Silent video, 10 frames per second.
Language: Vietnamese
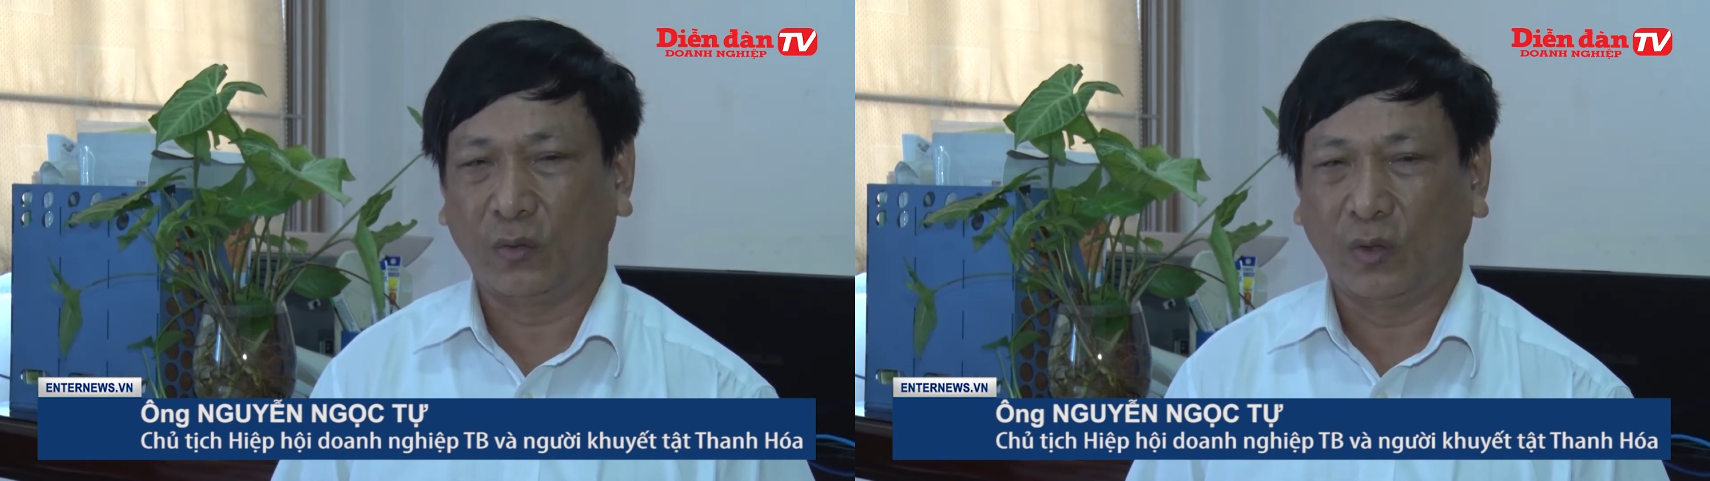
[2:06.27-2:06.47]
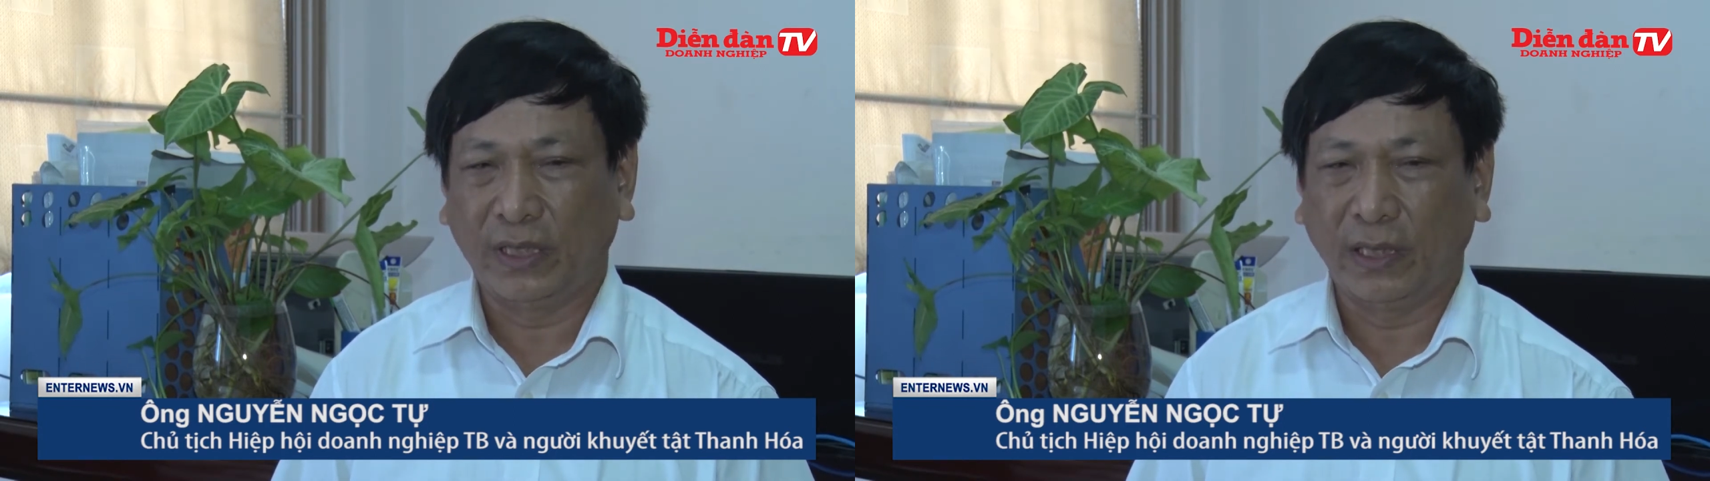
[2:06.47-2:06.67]

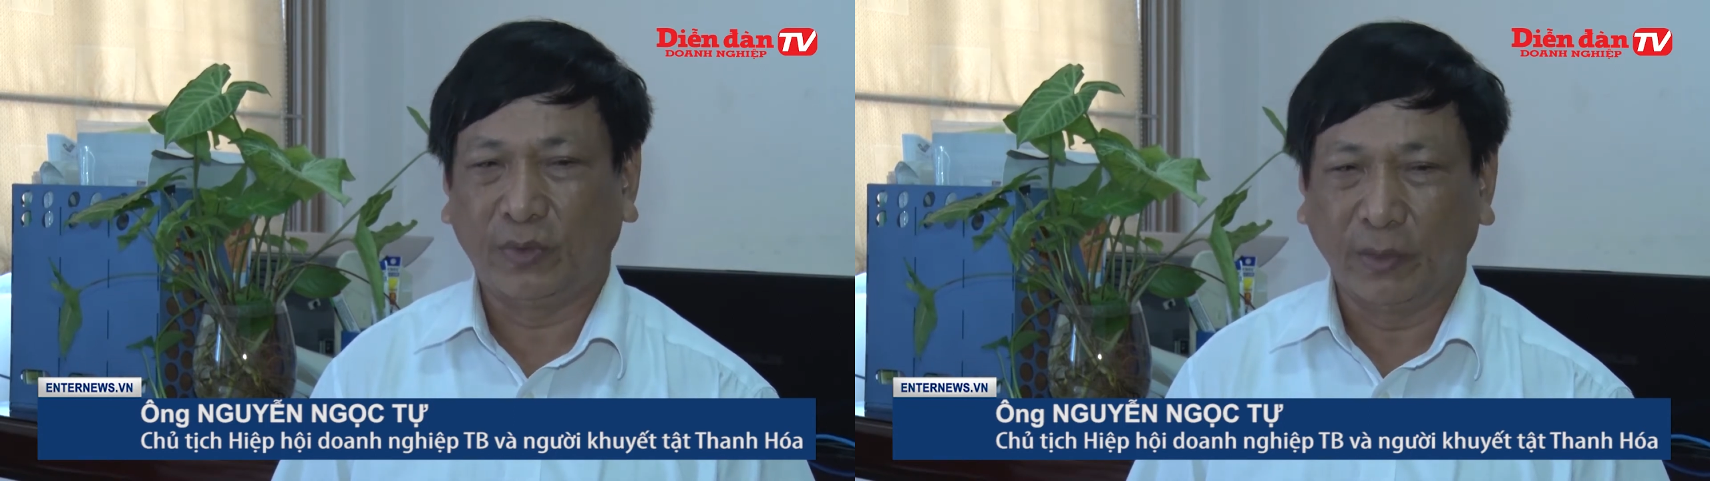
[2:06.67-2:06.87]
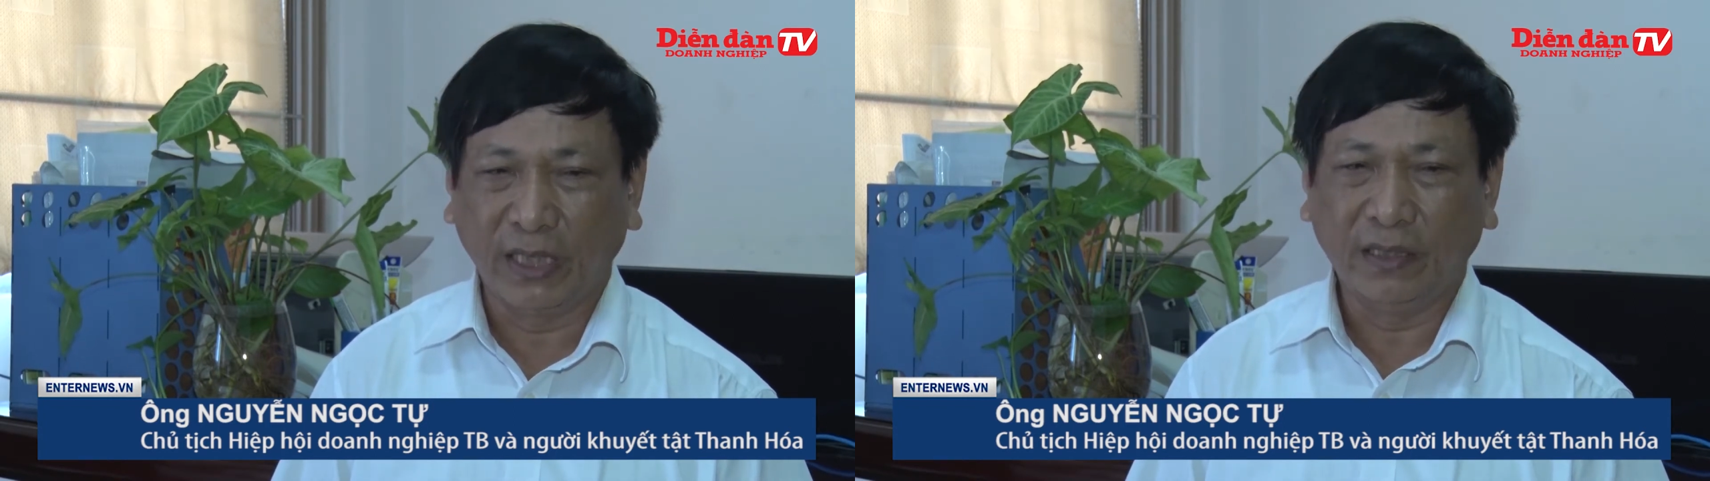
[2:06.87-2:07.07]
của anh em
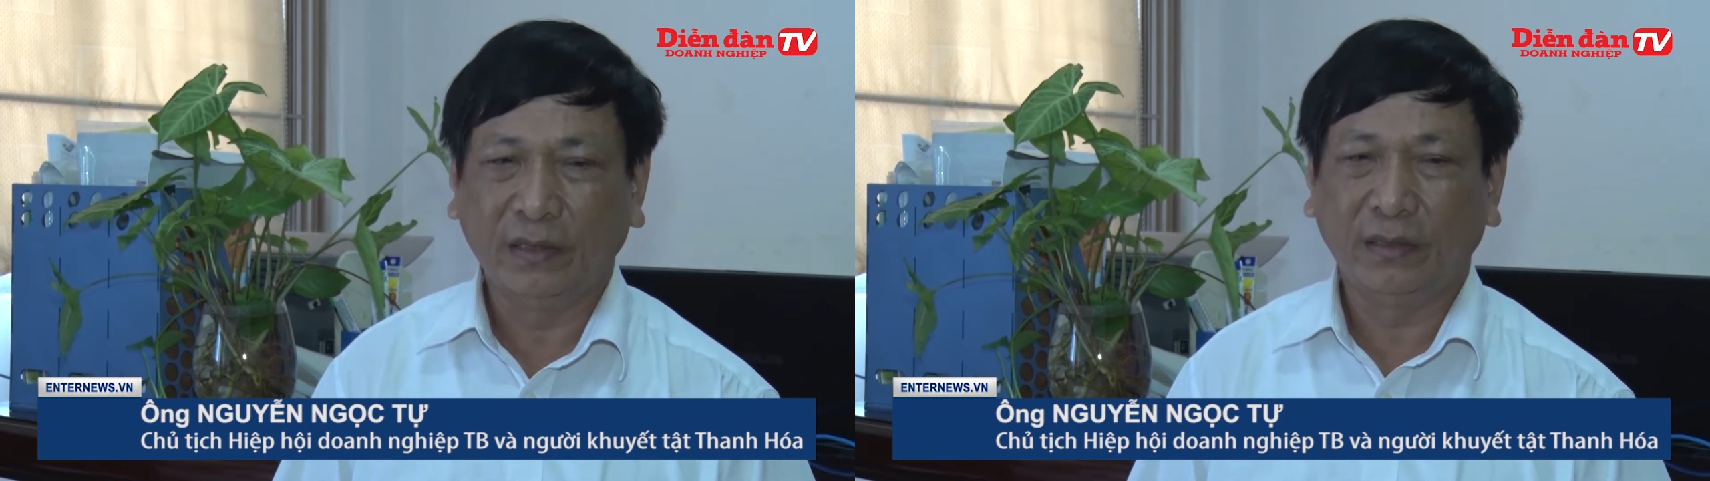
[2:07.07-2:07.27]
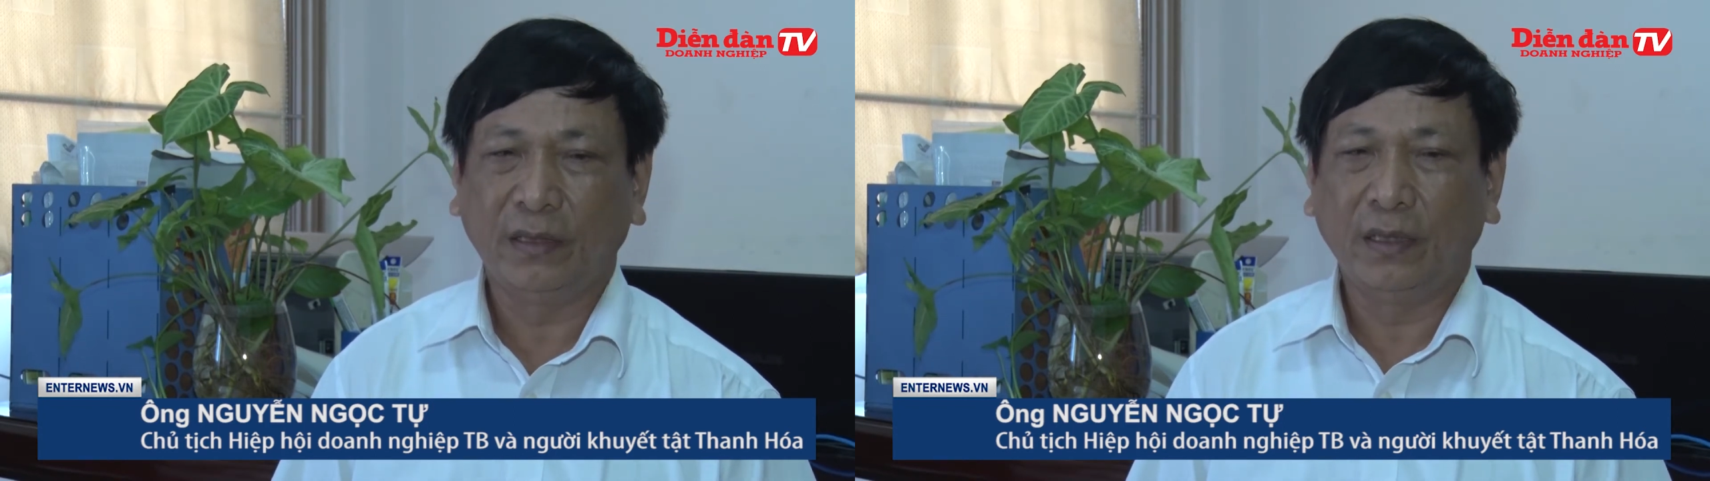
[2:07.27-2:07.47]
thương binh
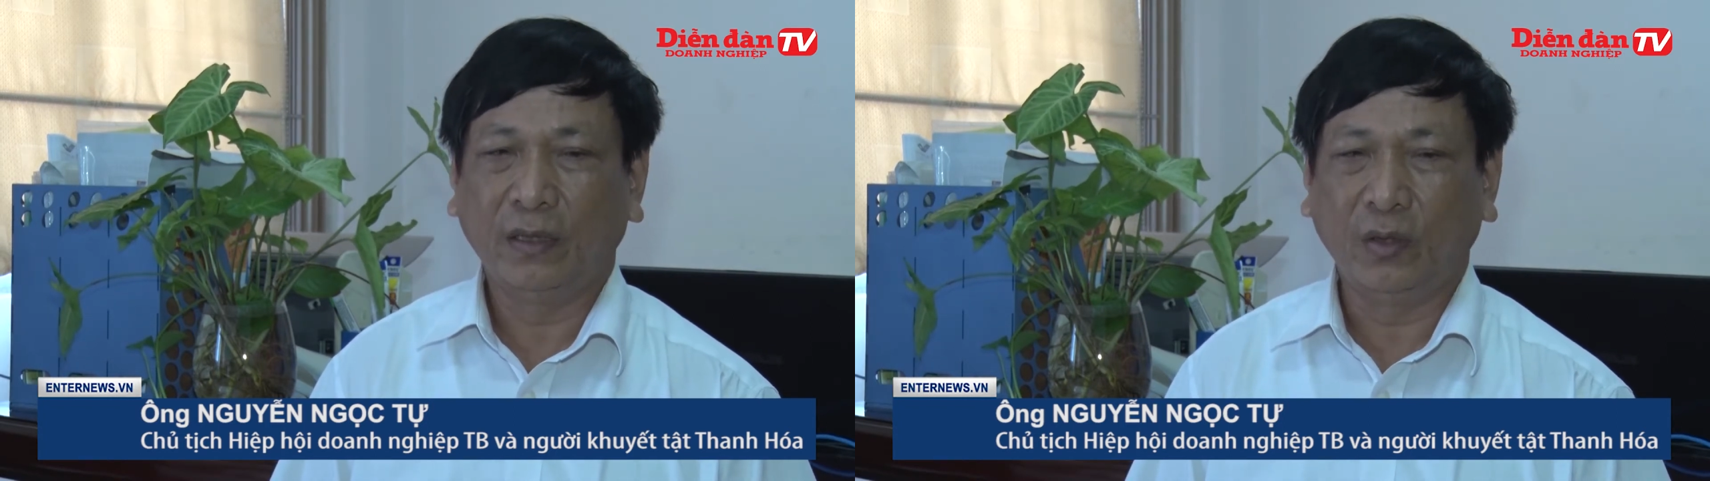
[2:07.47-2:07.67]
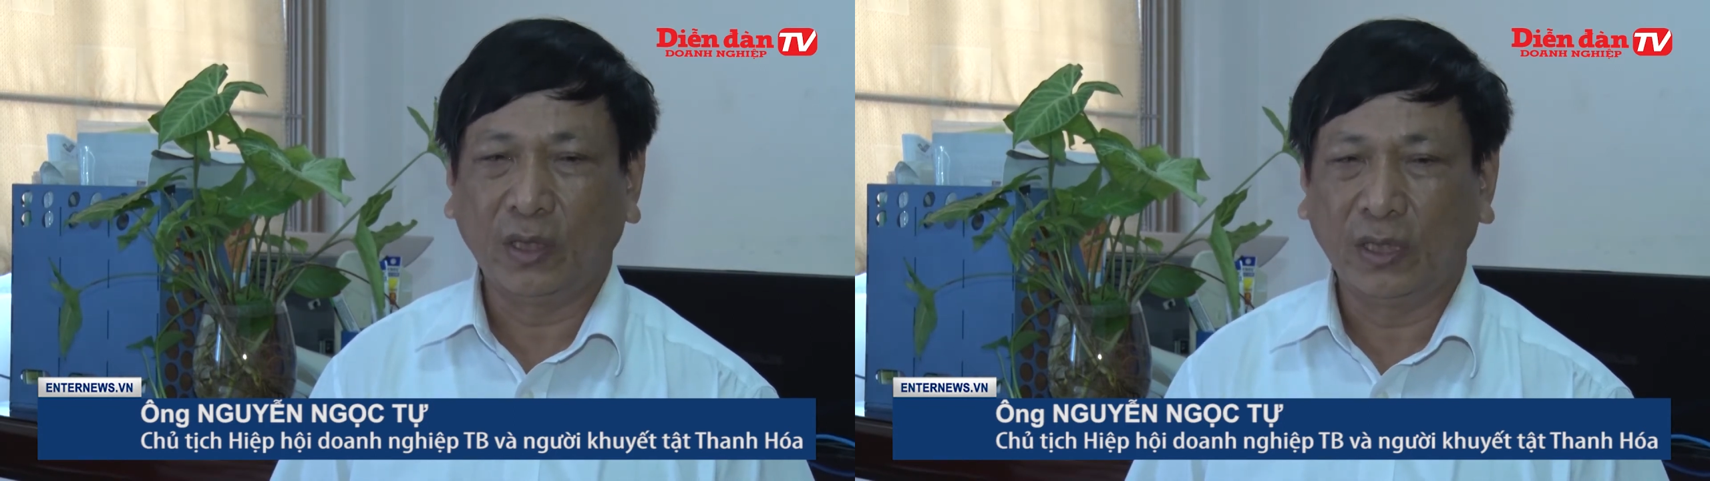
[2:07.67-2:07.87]

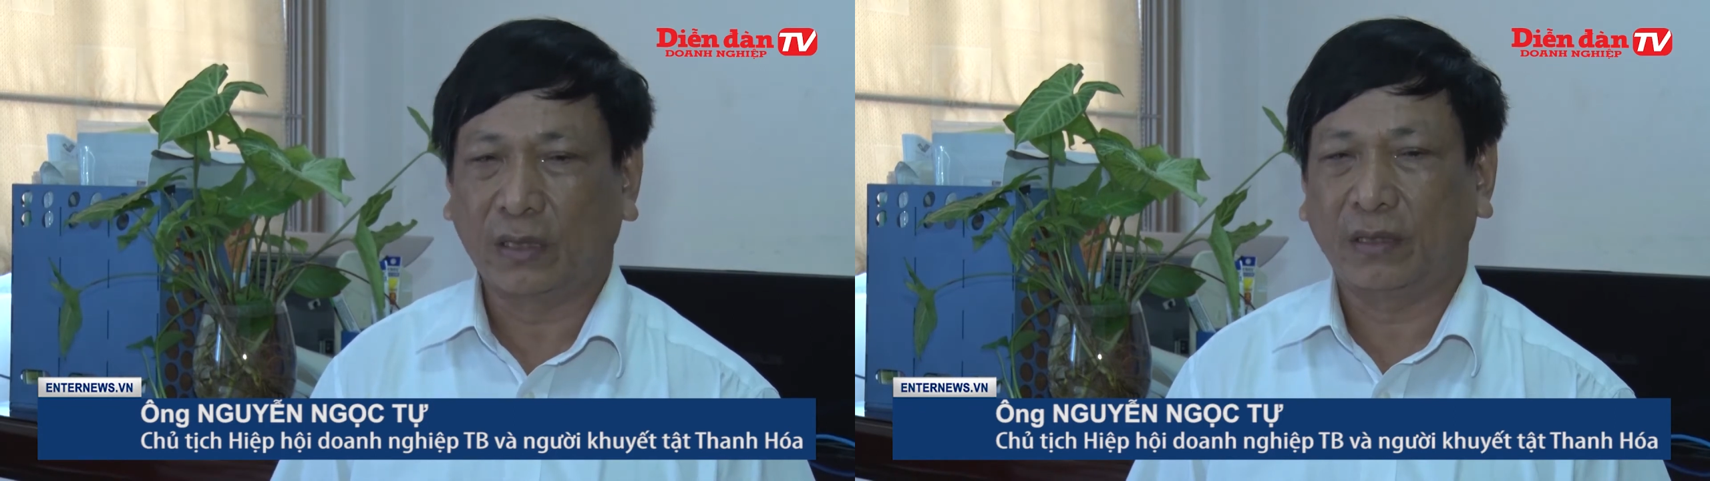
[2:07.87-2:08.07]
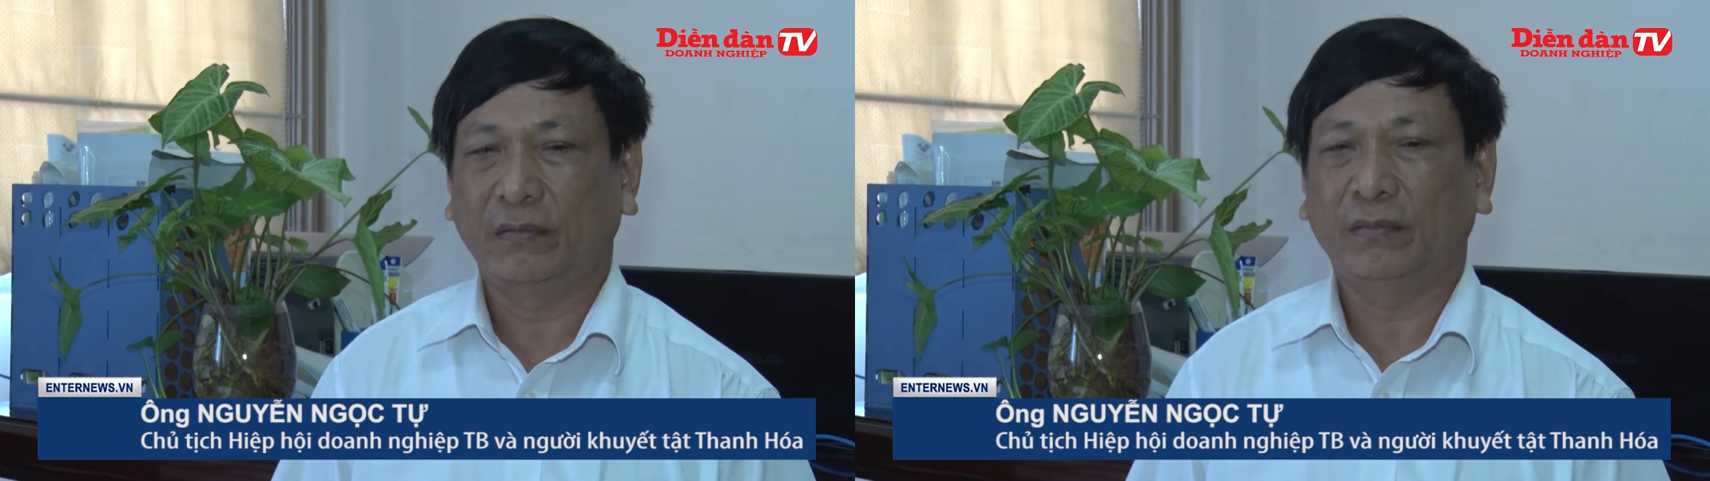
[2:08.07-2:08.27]
nó
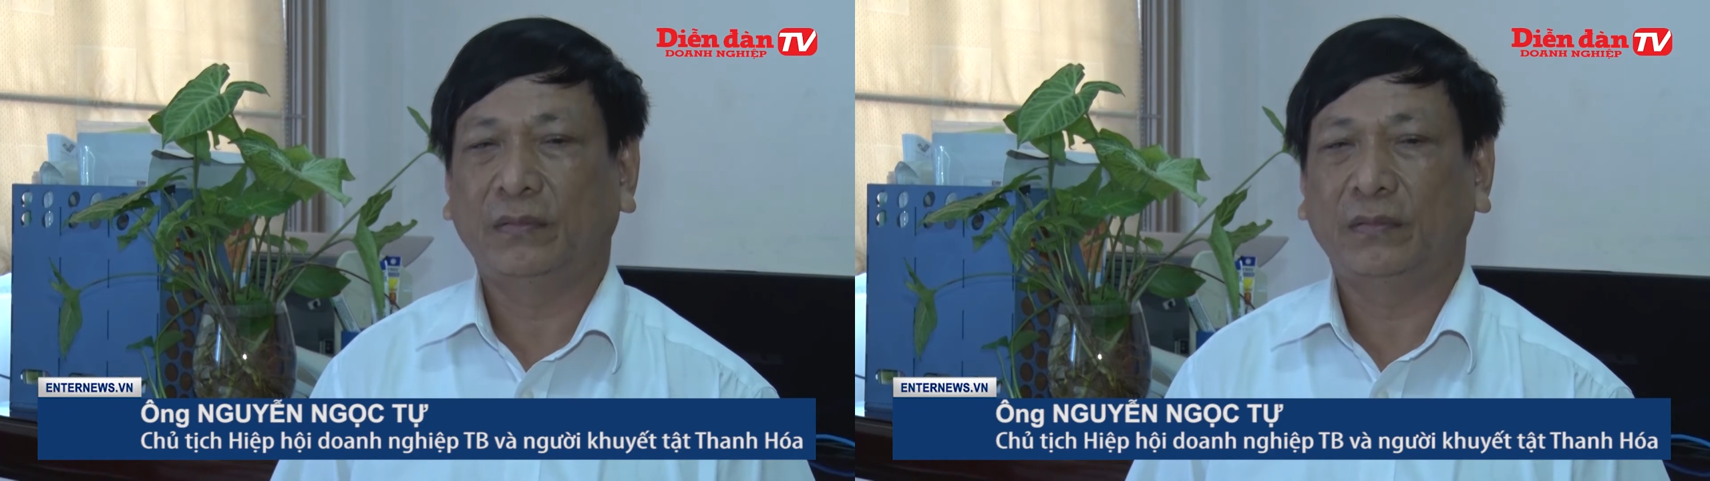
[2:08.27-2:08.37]
được